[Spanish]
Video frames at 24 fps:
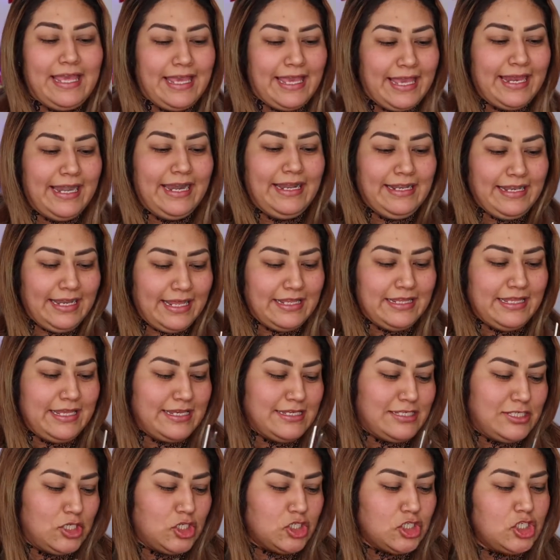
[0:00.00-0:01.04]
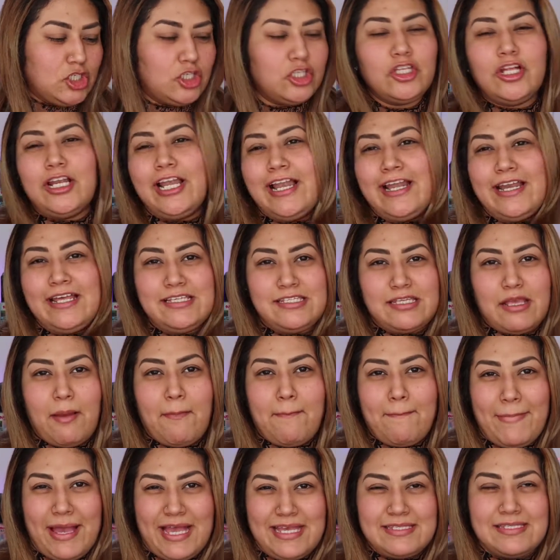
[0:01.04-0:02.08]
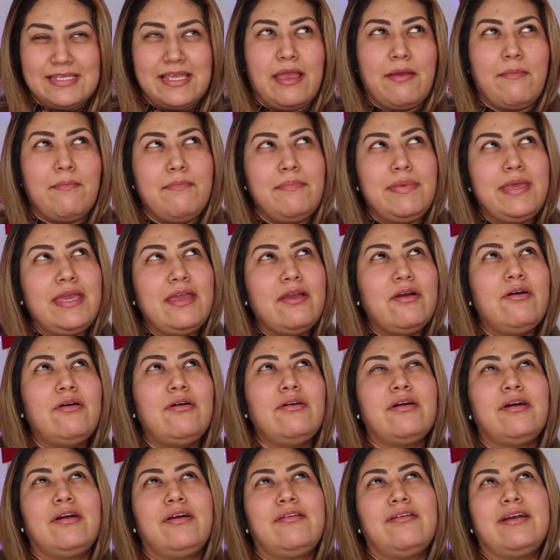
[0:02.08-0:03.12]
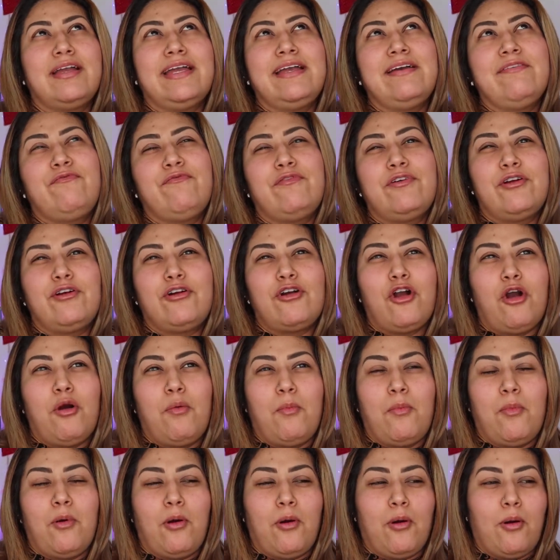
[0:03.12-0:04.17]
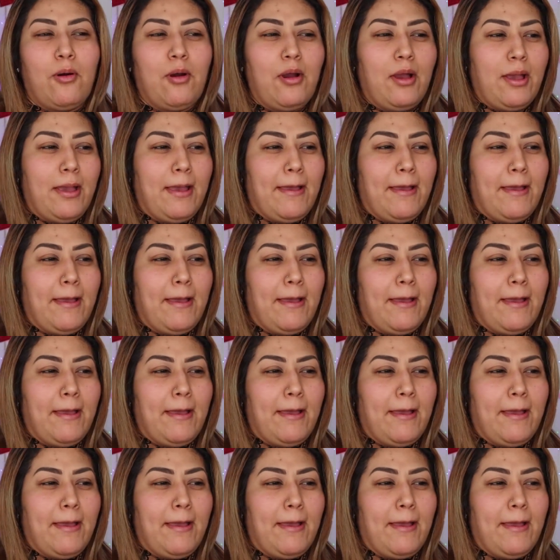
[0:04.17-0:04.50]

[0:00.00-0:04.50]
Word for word: Eran 18 dólares más envío. Creo que fueron como